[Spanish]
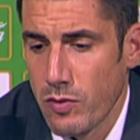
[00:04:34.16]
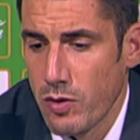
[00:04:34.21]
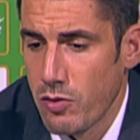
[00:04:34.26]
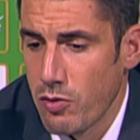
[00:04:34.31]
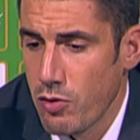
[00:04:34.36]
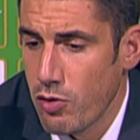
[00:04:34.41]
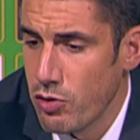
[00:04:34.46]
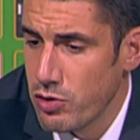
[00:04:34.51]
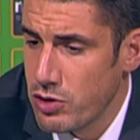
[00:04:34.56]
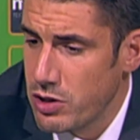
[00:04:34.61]

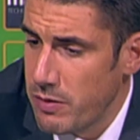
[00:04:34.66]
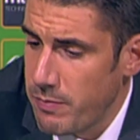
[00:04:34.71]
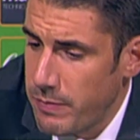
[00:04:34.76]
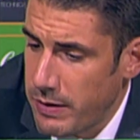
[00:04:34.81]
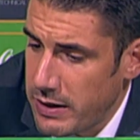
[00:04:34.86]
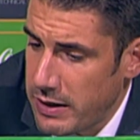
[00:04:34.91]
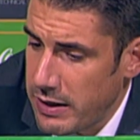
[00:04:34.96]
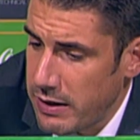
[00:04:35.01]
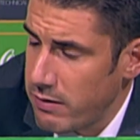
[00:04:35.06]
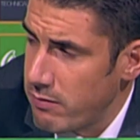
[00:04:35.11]
No,
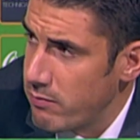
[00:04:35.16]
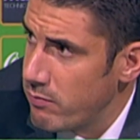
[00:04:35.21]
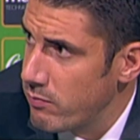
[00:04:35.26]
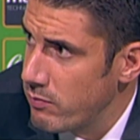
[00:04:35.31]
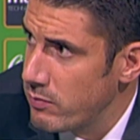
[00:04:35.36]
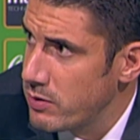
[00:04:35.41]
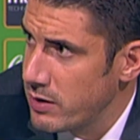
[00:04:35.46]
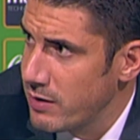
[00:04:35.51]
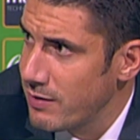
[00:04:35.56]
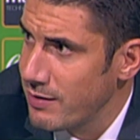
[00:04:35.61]
siempre,
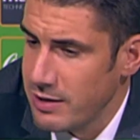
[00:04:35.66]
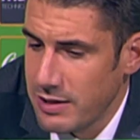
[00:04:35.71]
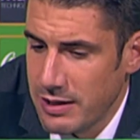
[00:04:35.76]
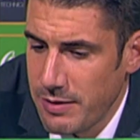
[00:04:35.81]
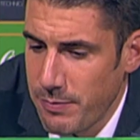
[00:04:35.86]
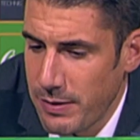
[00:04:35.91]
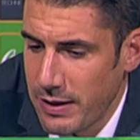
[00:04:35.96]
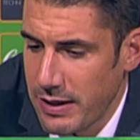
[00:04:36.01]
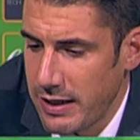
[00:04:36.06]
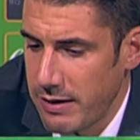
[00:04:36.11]

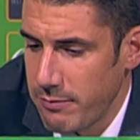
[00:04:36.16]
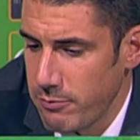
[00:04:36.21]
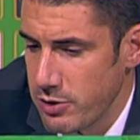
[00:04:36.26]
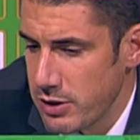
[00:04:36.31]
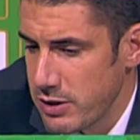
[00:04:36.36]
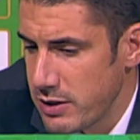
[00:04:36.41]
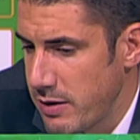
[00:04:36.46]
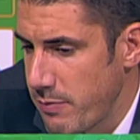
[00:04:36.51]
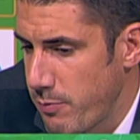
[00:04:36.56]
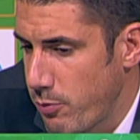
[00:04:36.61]
tenemos
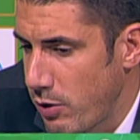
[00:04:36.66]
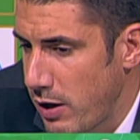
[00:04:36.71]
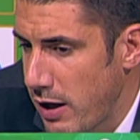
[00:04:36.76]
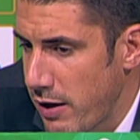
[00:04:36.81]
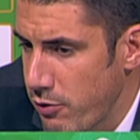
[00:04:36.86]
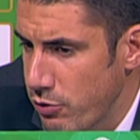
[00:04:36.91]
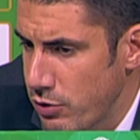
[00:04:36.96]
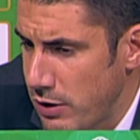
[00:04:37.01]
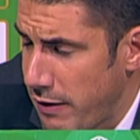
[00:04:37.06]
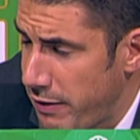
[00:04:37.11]

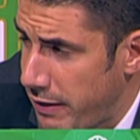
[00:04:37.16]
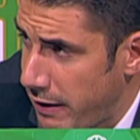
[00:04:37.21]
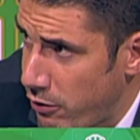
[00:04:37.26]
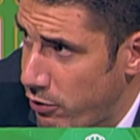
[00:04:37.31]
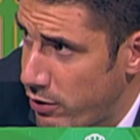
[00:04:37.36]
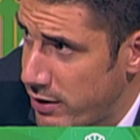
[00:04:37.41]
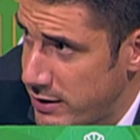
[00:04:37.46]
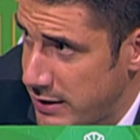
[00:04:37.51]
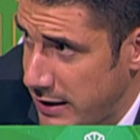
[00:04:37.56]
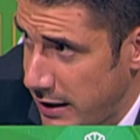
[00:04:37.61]
estipulados
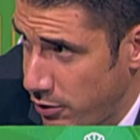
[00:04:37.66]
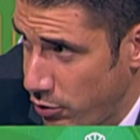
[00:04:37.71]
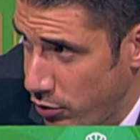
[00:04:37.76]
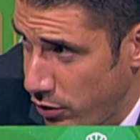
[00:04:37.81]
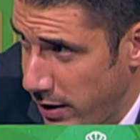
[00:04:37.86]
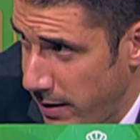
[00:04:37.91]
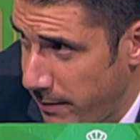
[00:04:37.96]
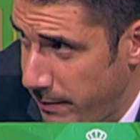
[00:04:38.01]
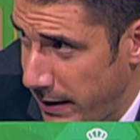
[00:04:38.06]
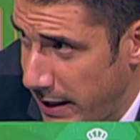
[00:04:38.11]
lanzadores tanto
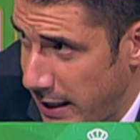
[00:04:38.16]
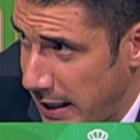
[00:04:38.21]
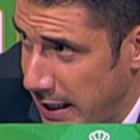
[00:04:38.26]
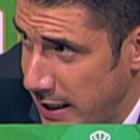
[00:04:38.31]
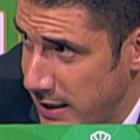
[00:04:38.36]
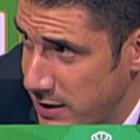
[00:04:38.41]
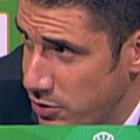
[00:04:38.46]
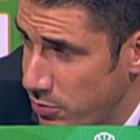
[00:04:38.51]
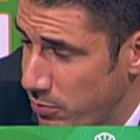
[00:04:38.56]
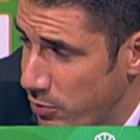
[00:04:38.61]
de
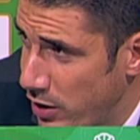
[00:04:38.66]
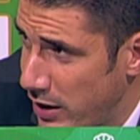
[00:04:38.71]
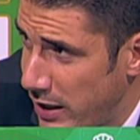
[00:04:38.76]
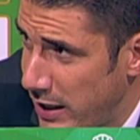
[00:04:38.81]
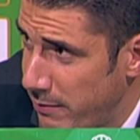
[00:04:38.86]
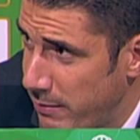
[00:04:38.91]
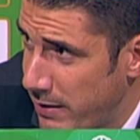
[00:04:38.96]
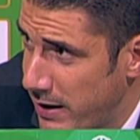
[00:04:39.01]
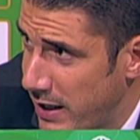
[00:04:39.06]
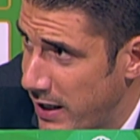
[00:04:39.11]
penales como de
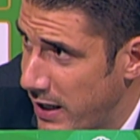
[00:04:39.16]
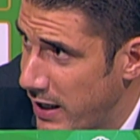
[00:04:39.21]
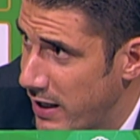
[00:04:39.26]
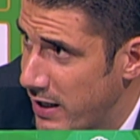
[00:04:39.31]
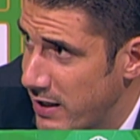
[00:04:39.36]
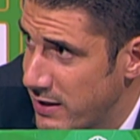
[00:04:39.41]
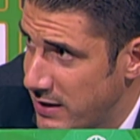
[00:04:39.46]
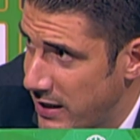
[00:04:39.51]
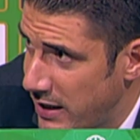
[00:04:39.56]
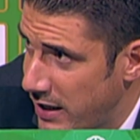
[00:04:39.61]

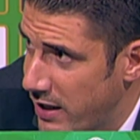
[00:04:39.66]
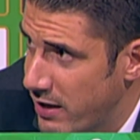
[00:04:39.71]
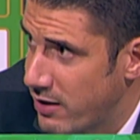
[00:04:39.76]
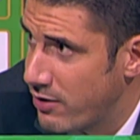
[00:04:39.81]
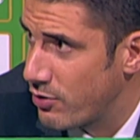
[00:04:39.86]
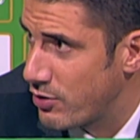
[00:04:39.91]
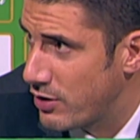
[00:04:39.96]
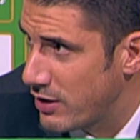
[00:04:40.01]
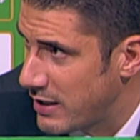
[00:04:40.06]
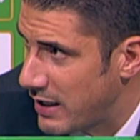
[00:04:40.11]
libres
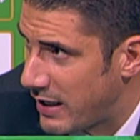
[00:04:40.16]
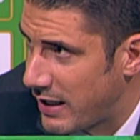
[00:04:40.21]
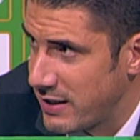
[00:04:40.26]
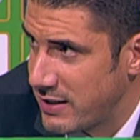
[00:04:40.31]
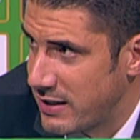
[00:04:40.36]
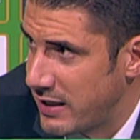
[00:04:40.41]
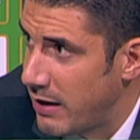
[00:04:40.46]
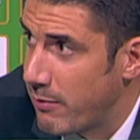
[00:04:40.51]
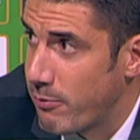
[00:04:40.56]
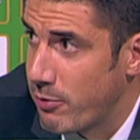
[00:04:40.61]
directos, de saque de
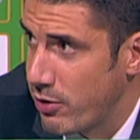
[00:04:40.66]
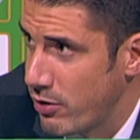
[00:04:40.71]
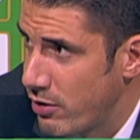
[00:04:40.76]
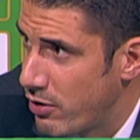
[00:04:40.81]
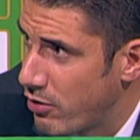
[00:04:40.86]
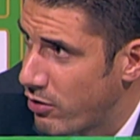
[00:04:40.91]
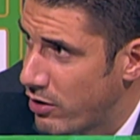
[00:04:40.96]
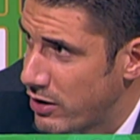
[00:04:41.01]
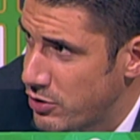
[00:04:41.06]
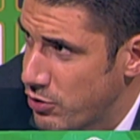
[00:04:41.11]
esquina, bueno,
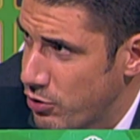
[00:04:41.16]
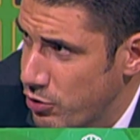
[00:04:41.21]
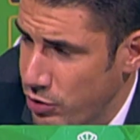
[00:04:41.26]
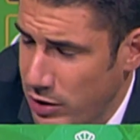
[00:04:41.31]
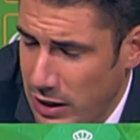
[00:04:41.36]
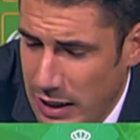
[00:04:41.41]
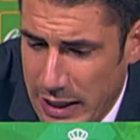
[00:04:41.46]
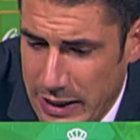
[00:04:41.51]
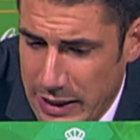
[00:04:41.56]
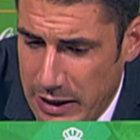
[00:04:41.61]
lo que son
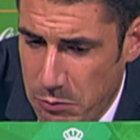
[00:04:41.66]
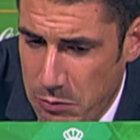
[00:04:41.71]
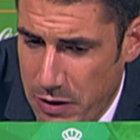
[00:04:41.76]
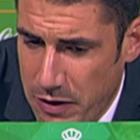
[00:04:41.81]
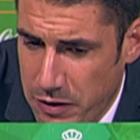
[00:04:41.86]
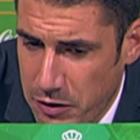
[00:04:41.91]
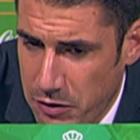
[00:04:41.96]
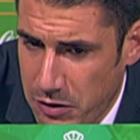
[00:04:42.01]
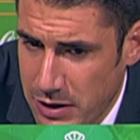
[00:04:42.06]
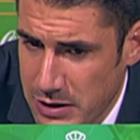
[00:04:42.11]
todas las
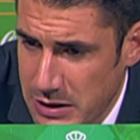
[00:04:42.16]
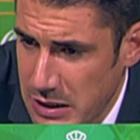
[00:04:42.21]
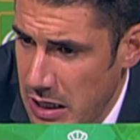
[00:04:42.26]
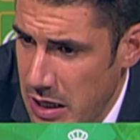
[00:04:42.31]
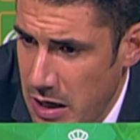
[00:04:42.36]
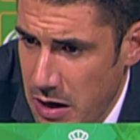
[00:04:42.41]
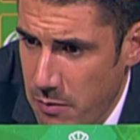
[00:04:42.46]
reanudaciones,